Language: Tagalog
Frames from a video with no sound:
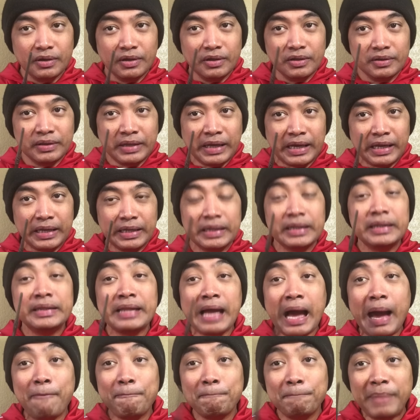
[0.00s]
na
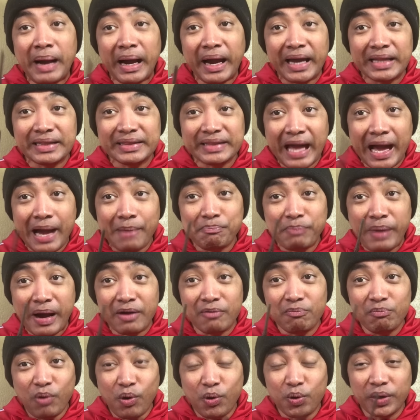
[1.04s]
napakatapang
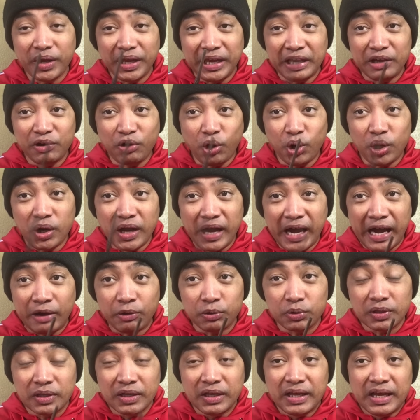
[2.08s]
mong i-call
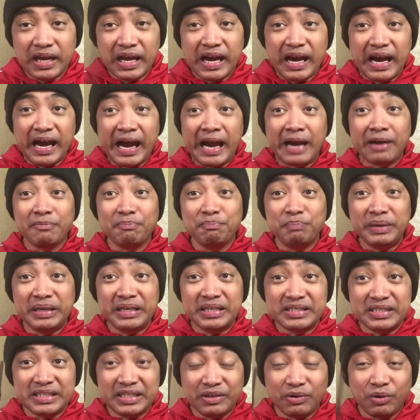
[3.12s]
out ang
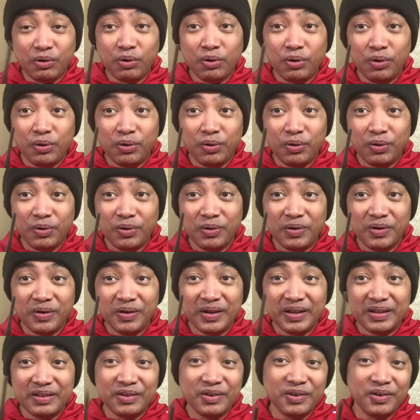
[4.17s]
PCO.
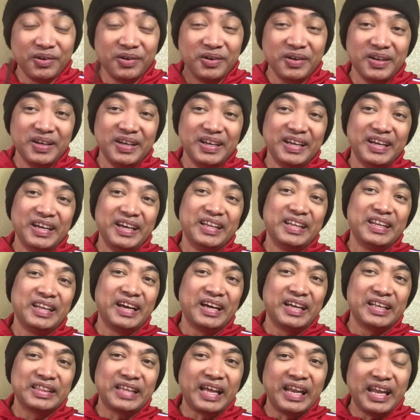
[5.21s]
No?
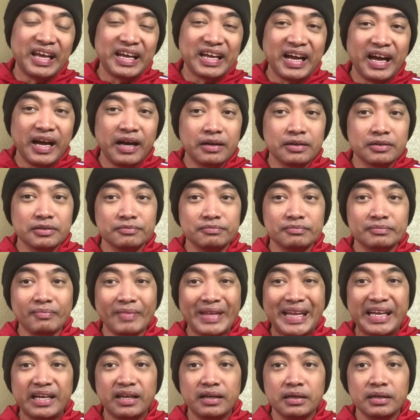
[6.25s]
Na talagang
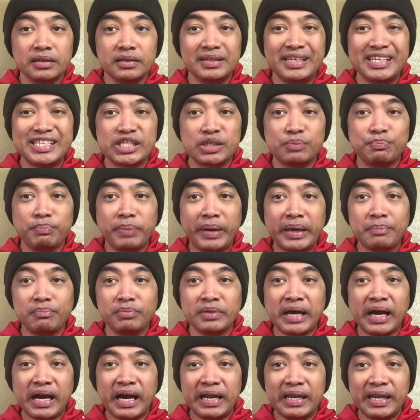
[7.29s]
despite
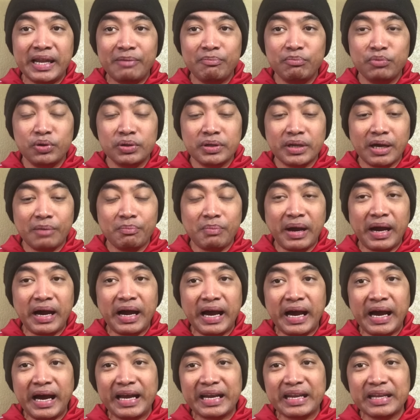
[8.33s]
na alam mo na
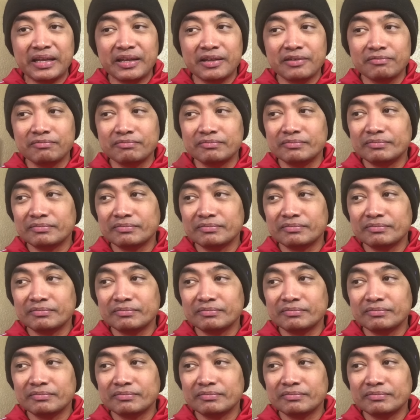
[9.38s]
maaring